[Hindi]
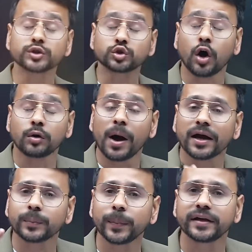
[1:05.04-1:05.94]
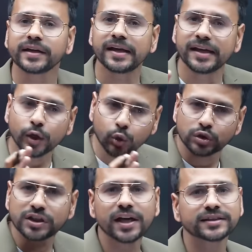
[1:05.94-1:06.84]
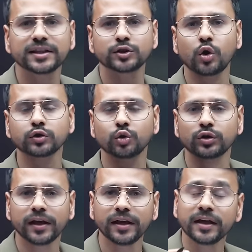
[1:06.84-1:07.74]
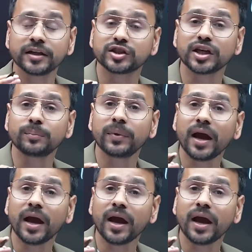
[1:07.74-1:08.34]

स्टॉक मार्केट में डेली कुछ ही ऐसे स्टॉक्स होते हैं जिनमें